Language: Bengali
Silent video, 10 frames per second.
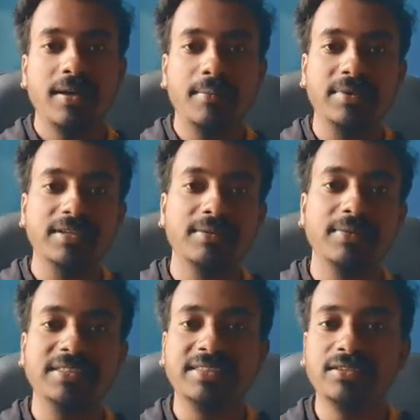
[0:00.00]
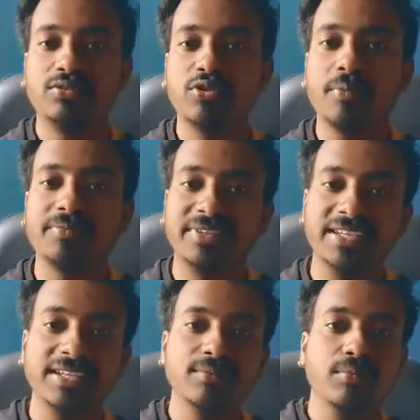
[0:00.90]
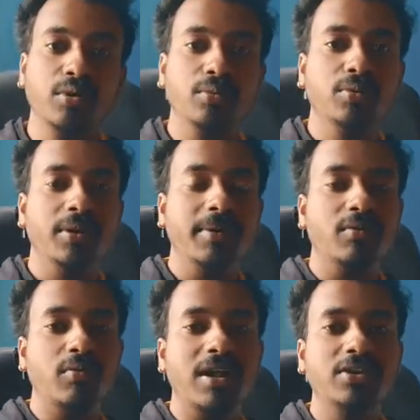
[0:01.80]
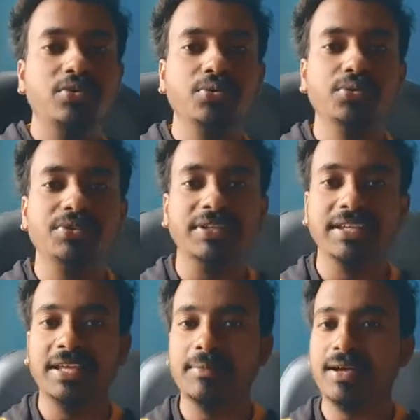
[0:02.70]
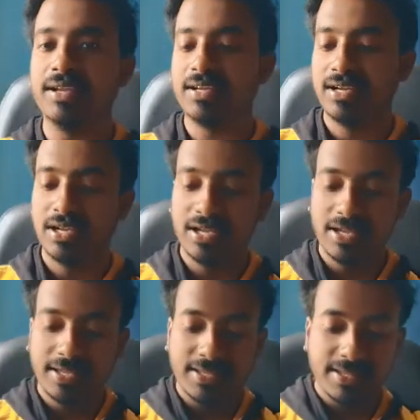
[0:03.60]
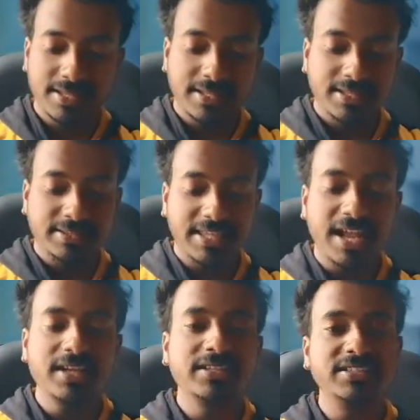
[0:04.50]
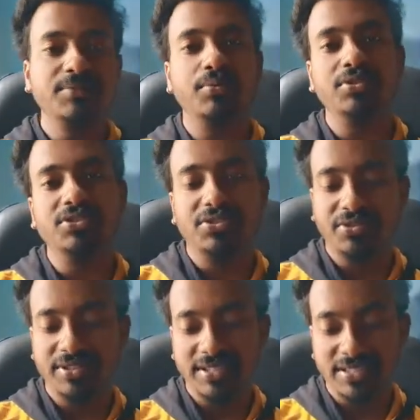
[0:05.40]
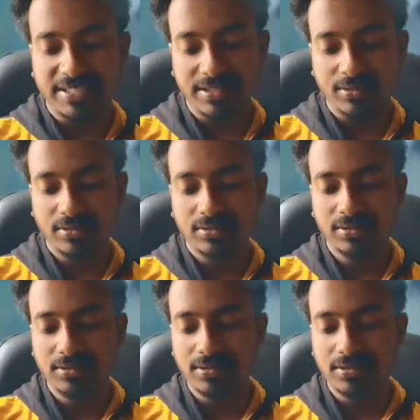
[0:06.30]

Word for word: আমি টপ থ্রি বলবো এবার ওয়ান টু থ্রি এবার থার্ড যে পজিশন হয়েছে সে হলো